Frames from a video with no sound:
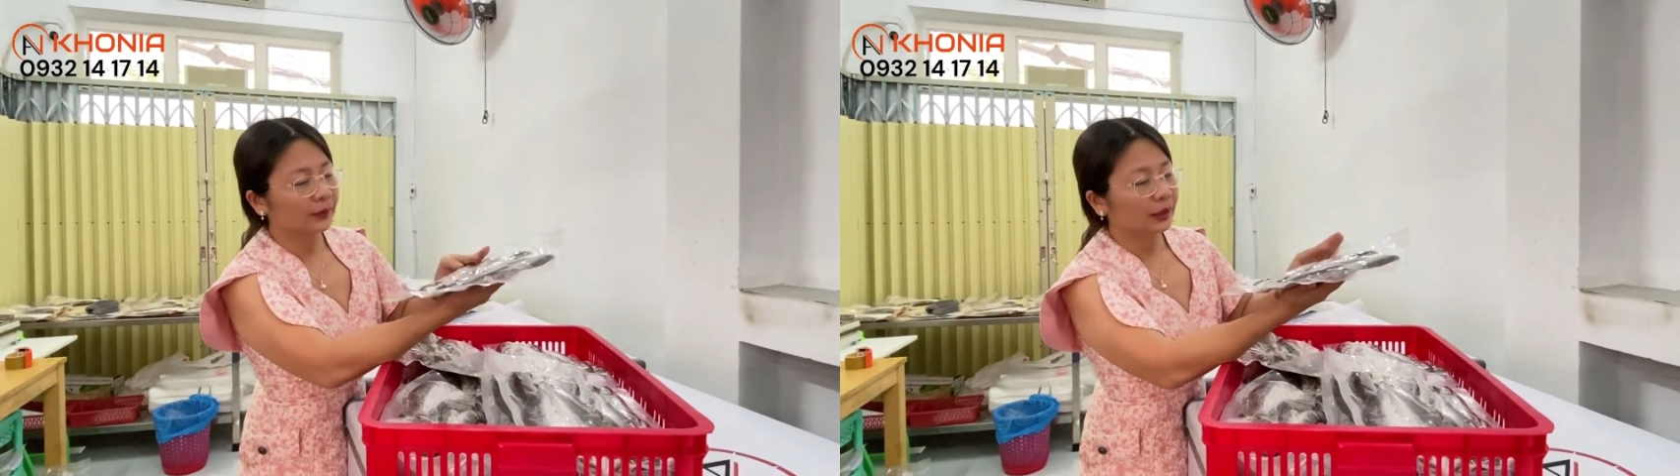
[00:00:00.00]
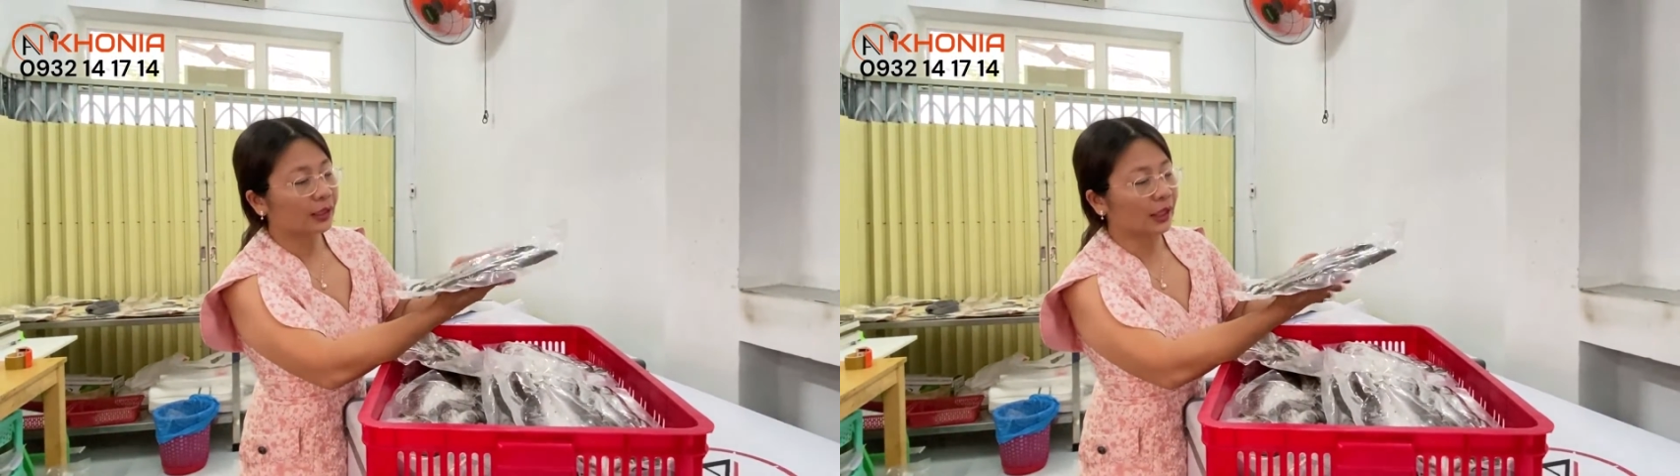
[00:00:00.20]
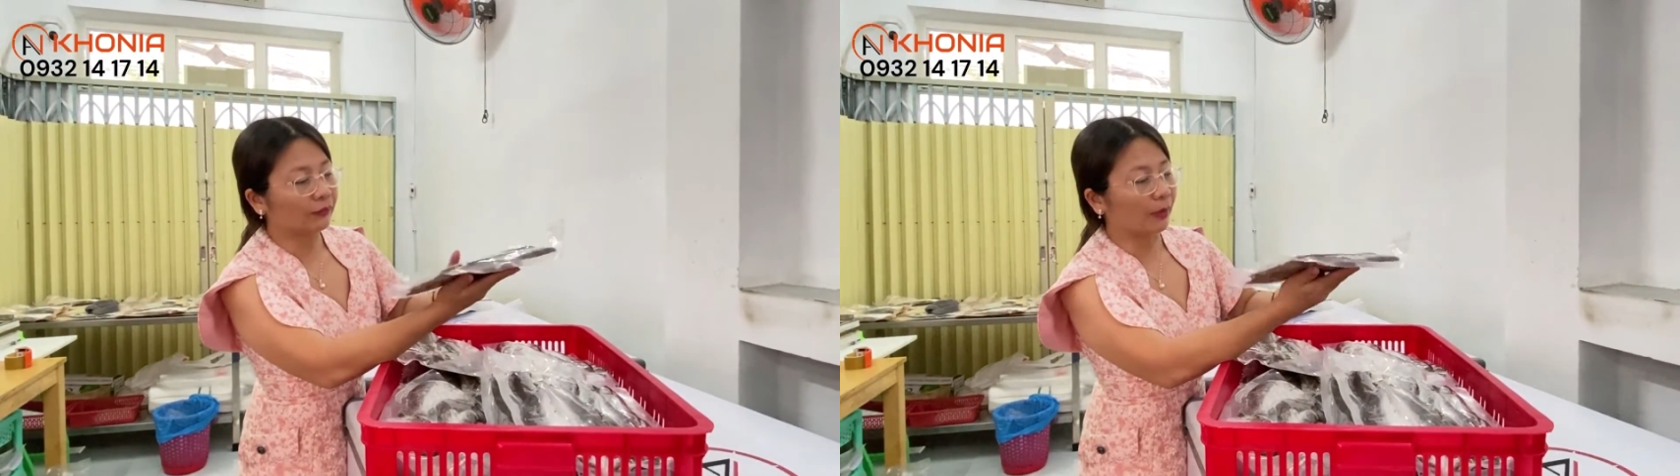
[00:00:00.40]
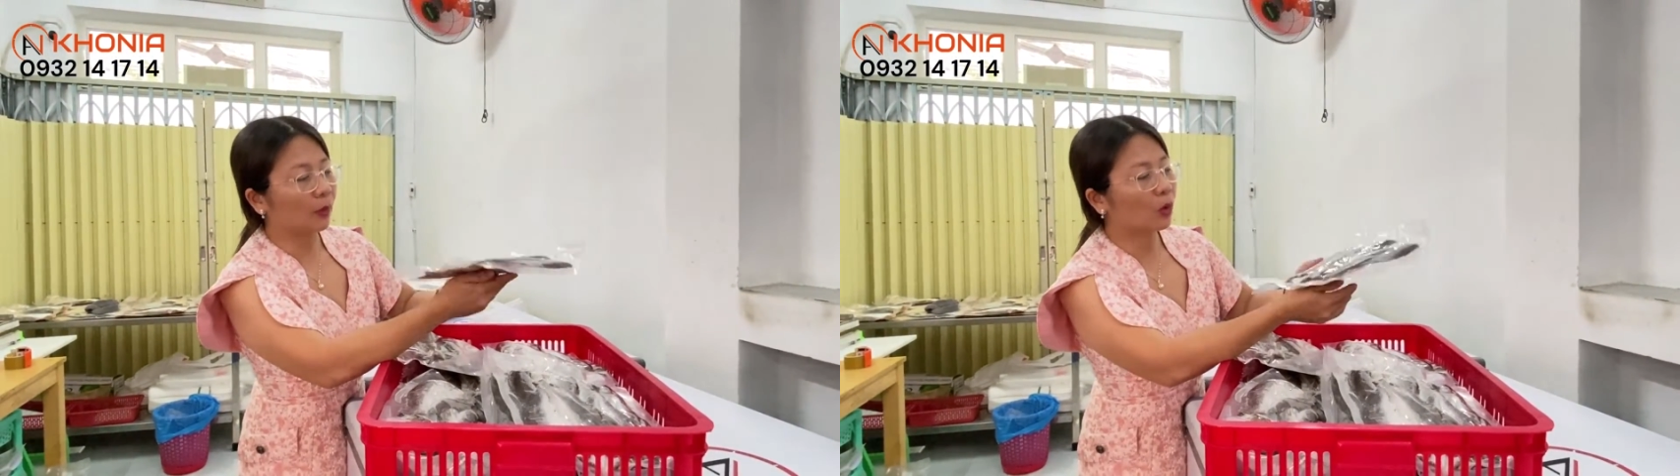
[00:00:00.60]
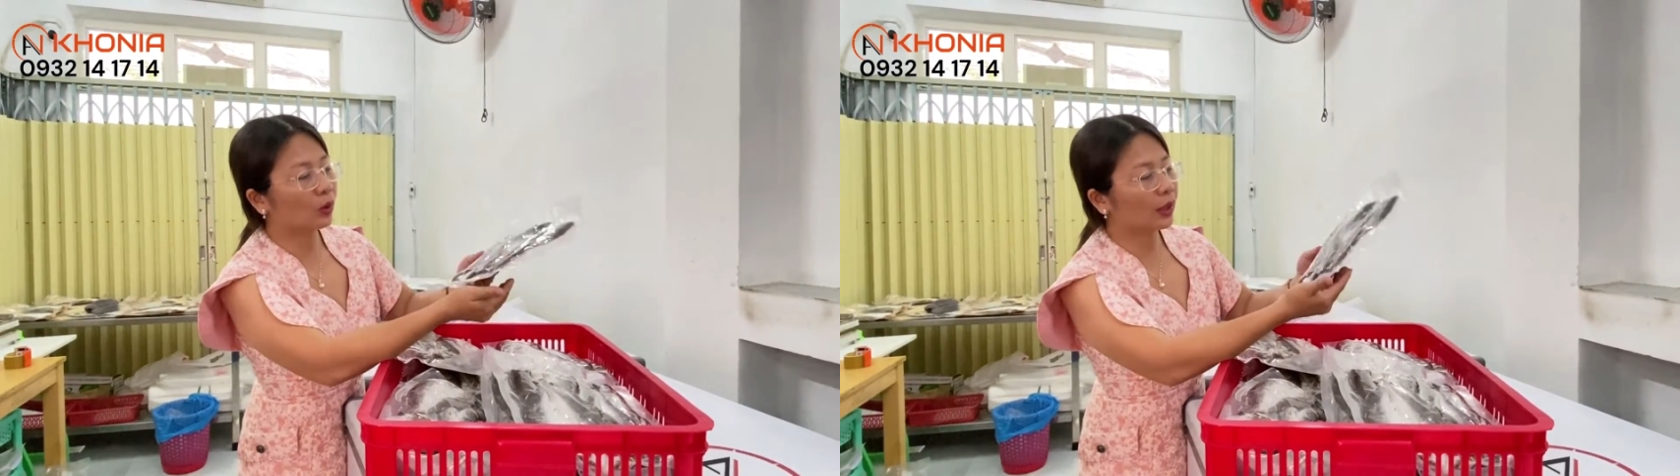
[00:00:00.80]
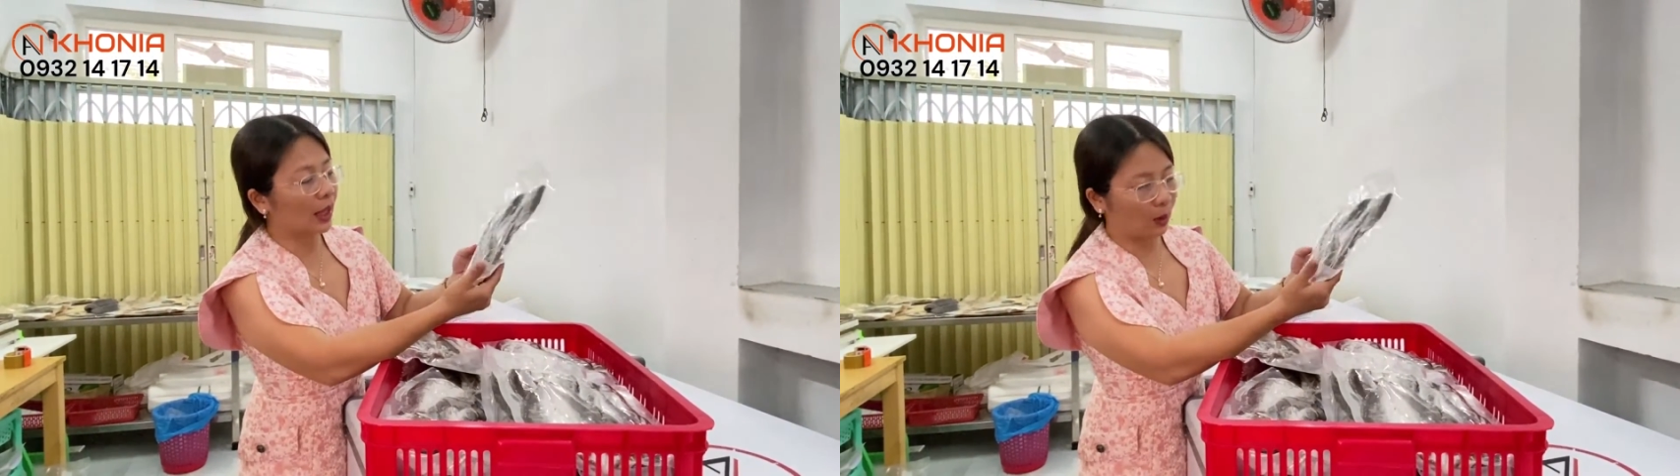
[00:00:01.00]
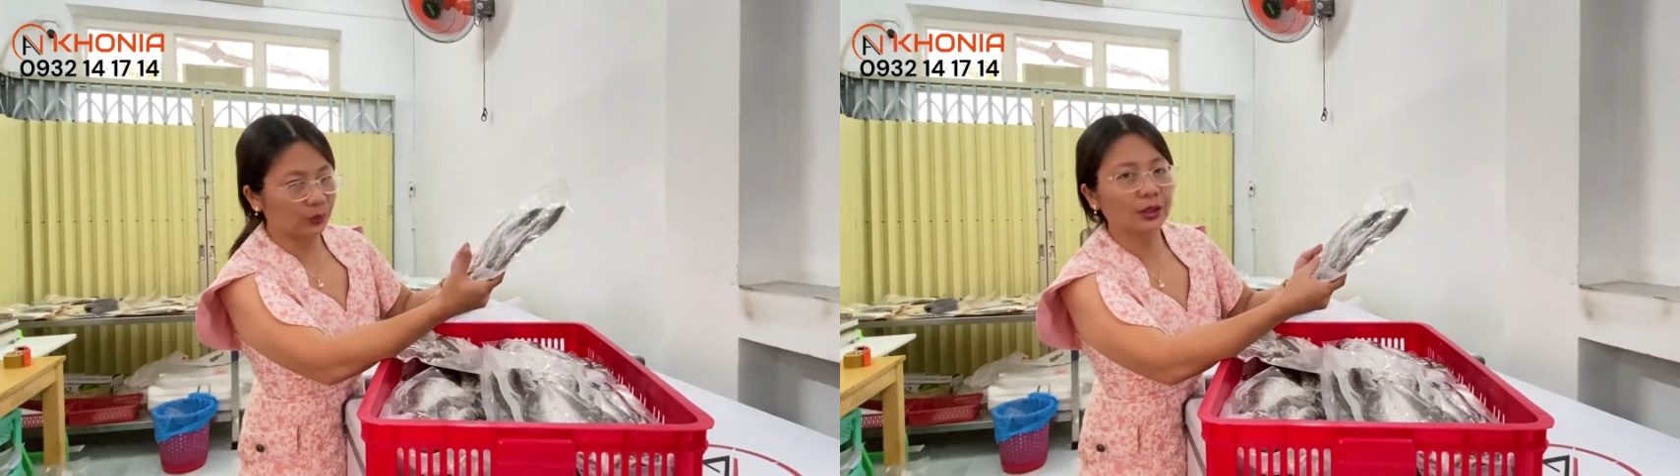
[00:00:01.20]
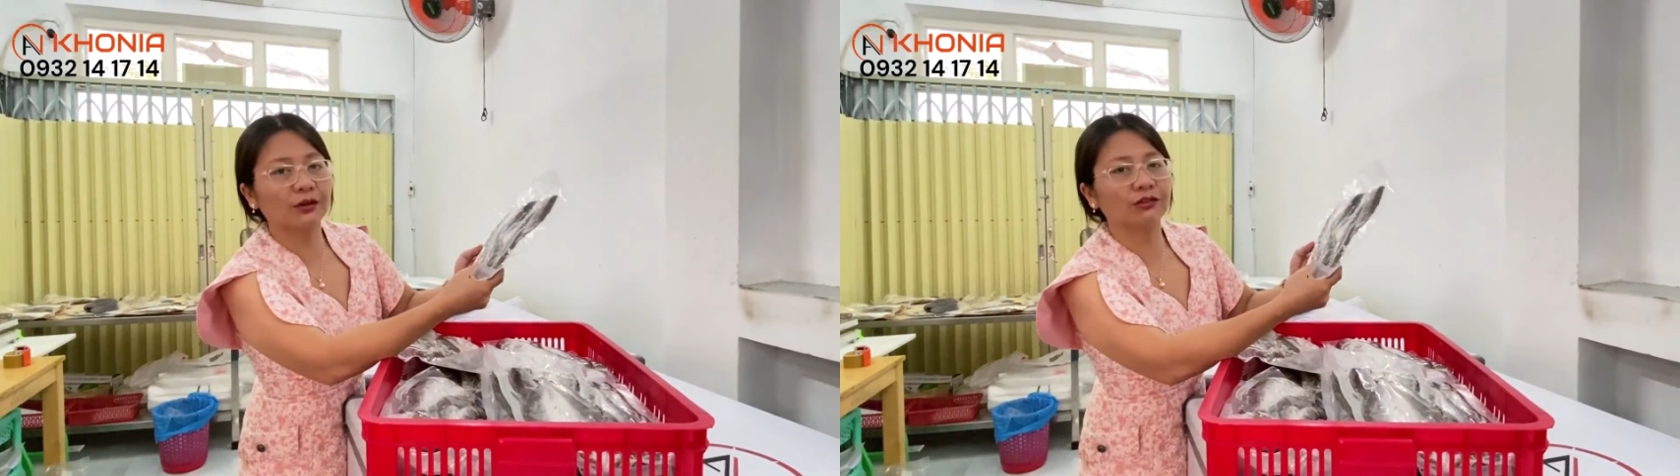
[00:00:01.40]
các sản phẩm của Kuni là hầu
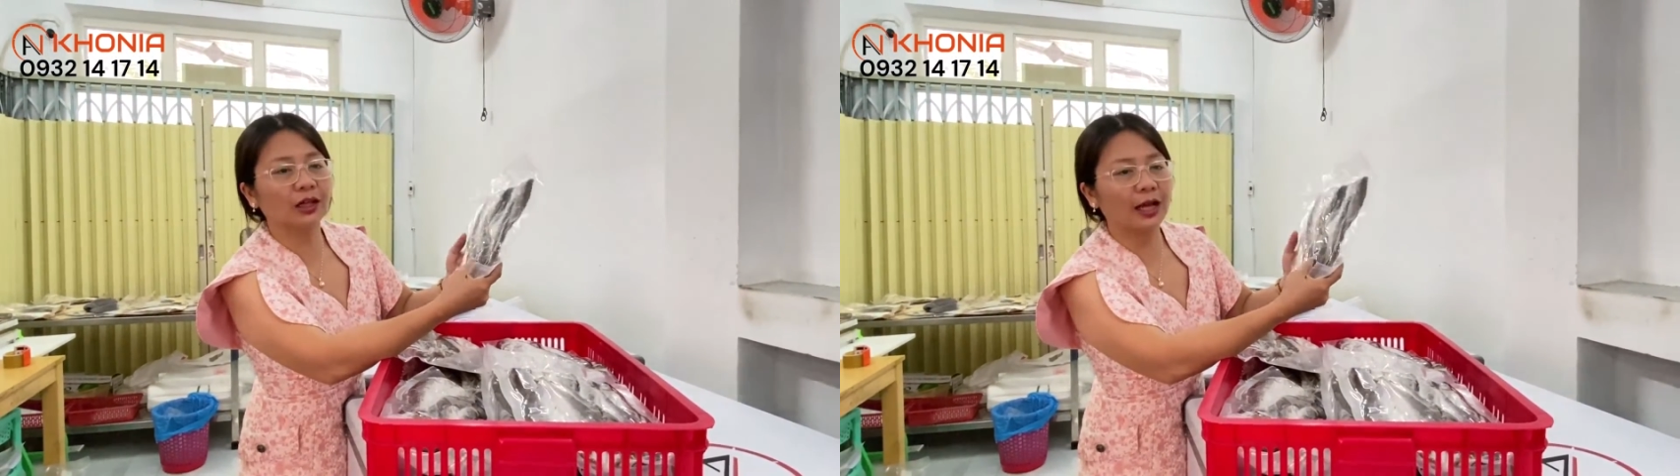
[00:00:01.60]
như là vừa